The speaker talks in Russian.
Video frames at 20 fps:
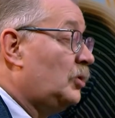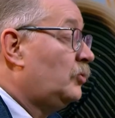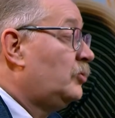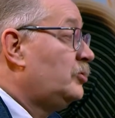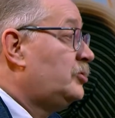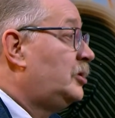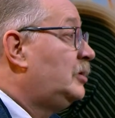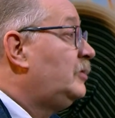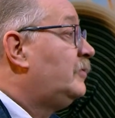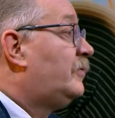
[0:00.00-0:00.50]

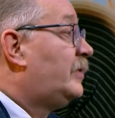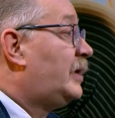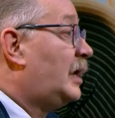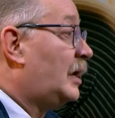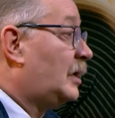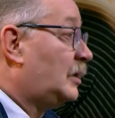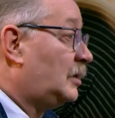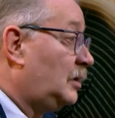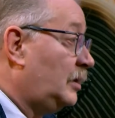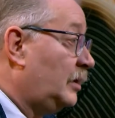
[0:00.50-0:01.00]
очень
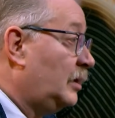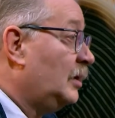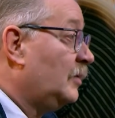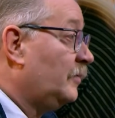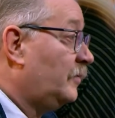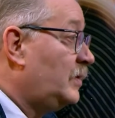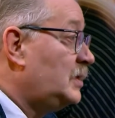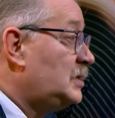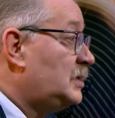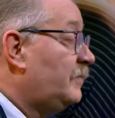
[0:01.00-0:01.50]
вряд ли
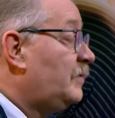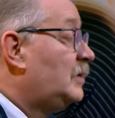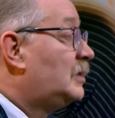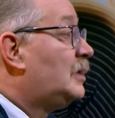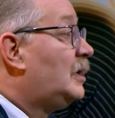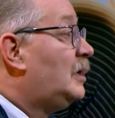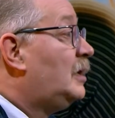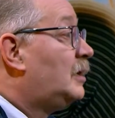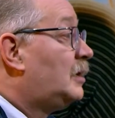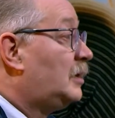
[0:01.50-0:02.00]

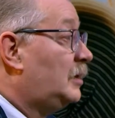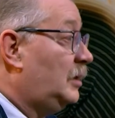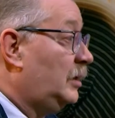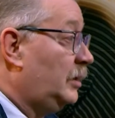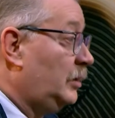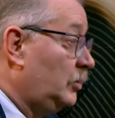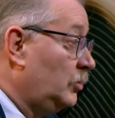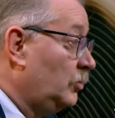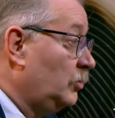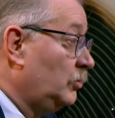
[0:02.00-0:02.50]
вызовет
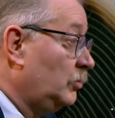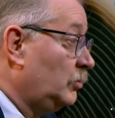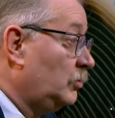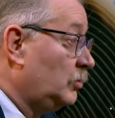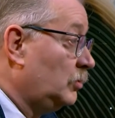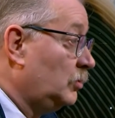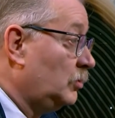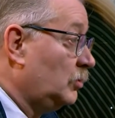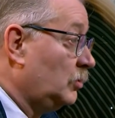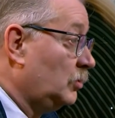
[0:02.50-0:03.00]
аллергию
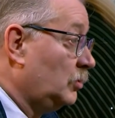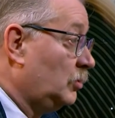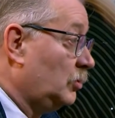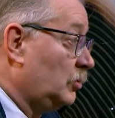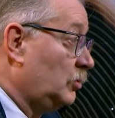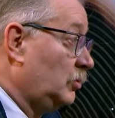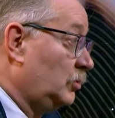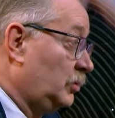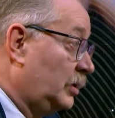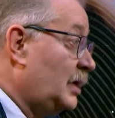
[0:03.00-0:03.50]

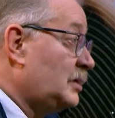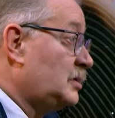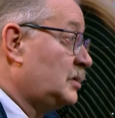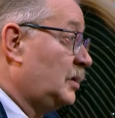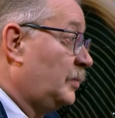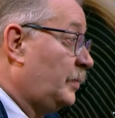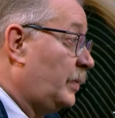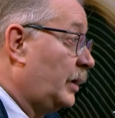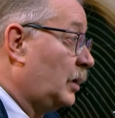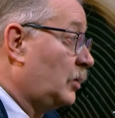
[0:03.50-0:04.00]
э, на
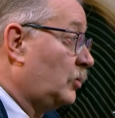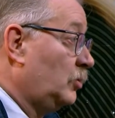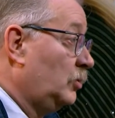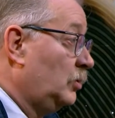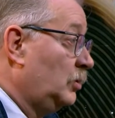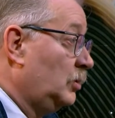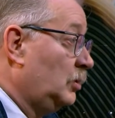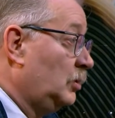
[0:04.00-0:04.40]
собаку.